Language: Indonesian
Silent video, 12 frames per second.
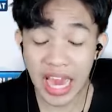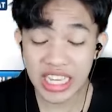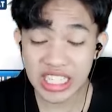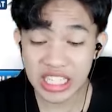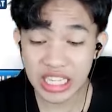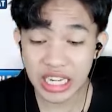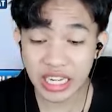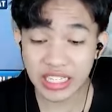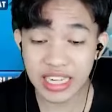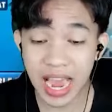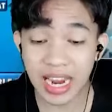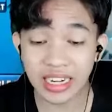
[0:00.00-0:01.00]
Glacier
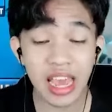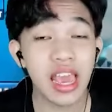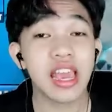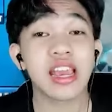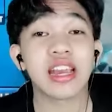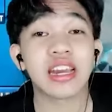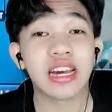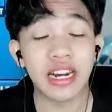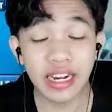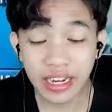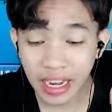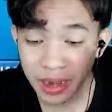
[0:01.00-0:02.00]
dan
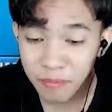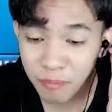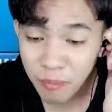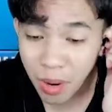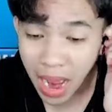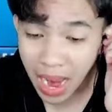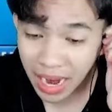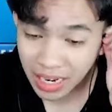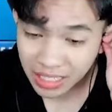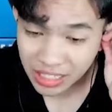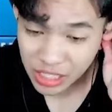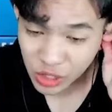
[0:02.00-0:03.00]
Keren
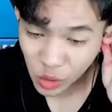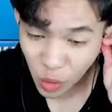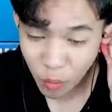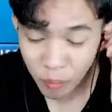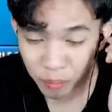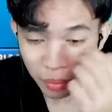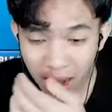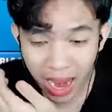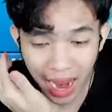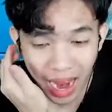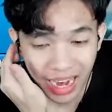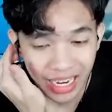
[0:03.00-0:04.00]
banget
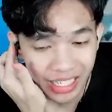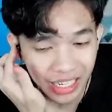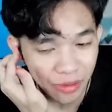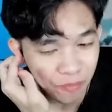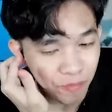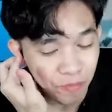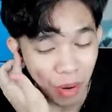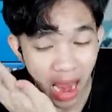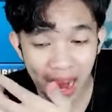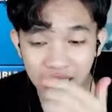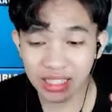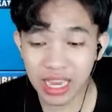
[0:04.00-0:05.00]
sumpah Keren
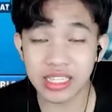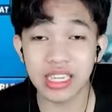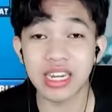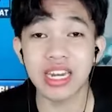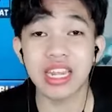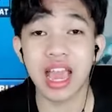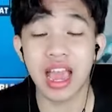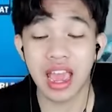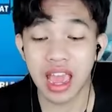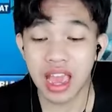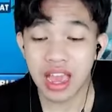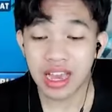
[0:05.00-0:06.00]
banget guys Ini dia
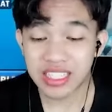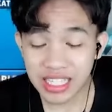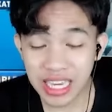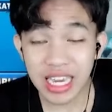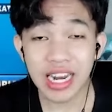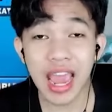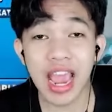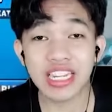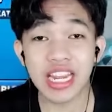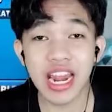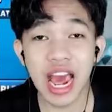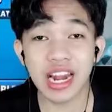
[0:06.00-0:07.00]
skin
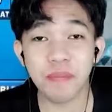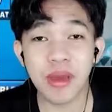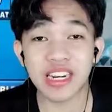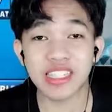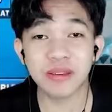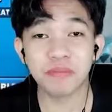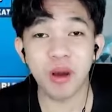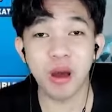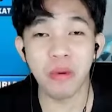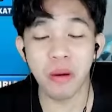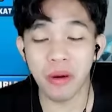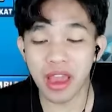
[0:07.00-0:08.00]
Agent Ali versi
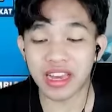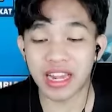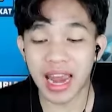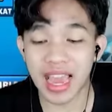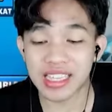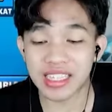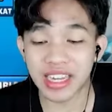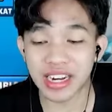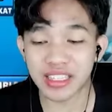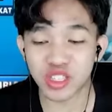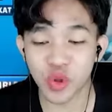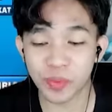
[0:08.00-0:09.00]
Bobo Boy Glacier
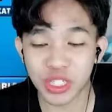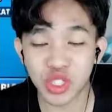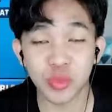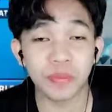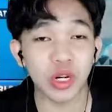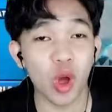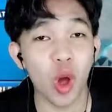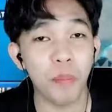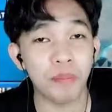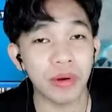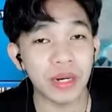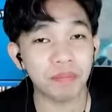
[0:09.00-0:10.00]
Yang super-super
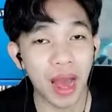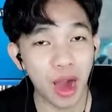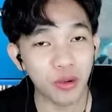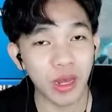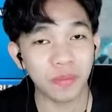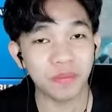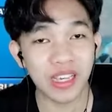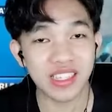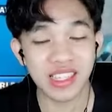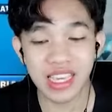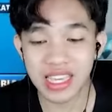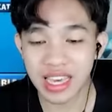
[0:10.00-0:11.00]
over power
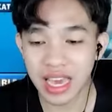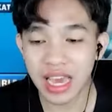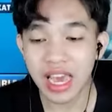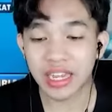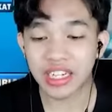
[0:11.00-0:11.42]
pastinya ya